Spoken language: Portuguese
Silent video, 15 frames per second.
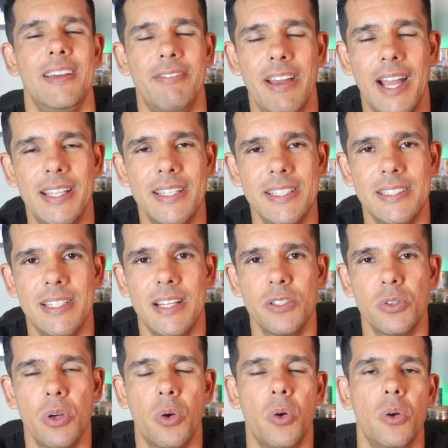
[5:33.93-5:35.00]
vai cadastrar a
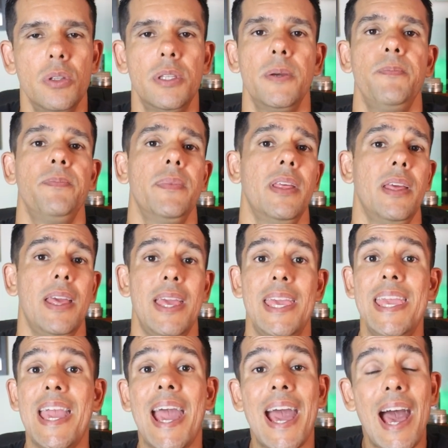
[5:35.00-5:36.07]
sua conta
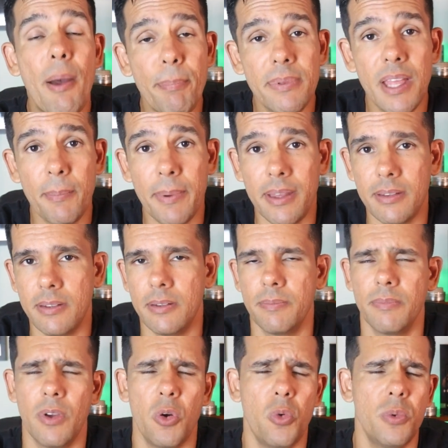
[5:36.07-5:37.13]
e rapidamente,
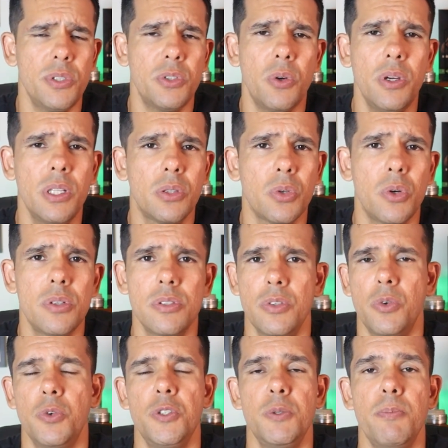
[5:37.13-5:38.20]
algumas corretoras,
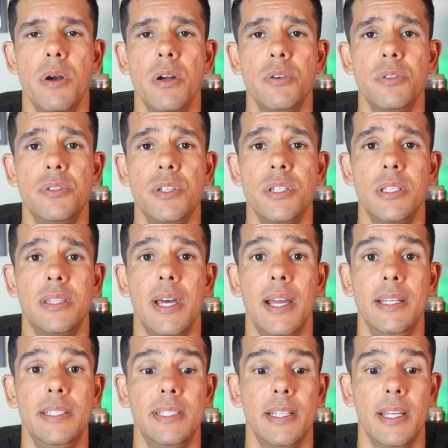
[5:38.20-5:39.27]
alguns bancos
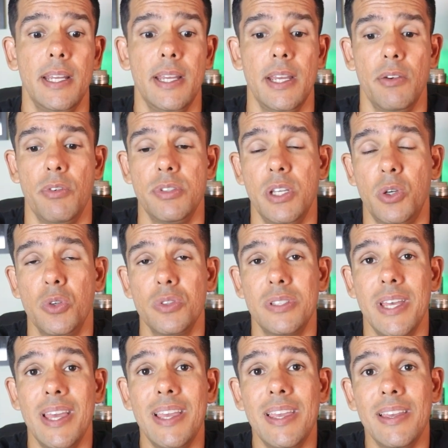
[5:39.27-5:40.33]
digitais, você
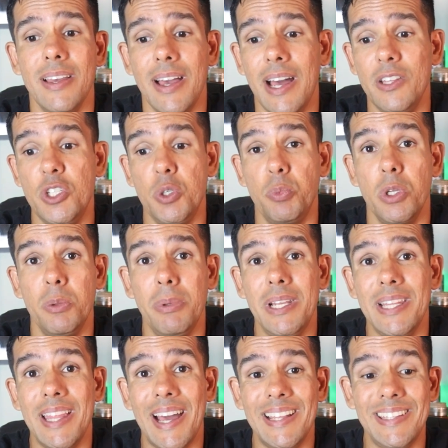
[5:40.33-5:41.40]
consegue a
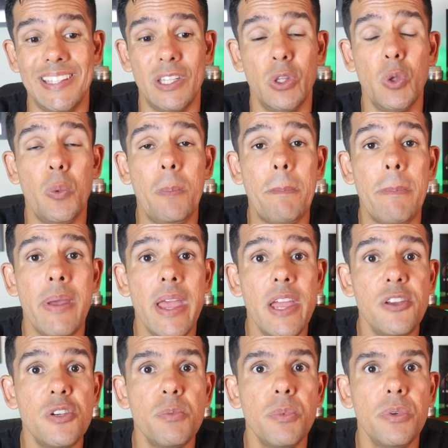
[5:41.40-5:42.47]
disponibilidade no
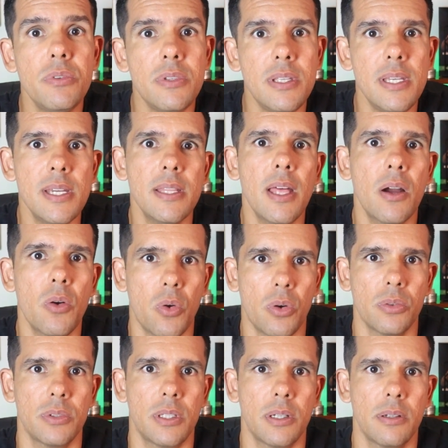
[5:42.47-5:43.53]
mesmo dia da
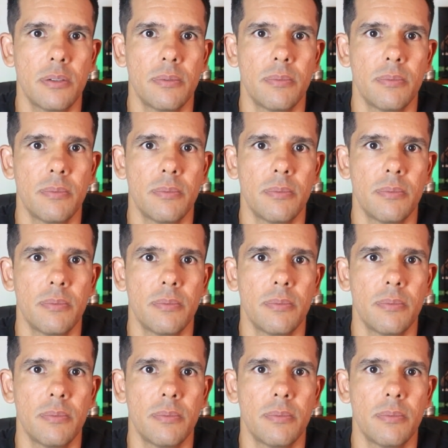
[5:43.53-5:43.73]
conta.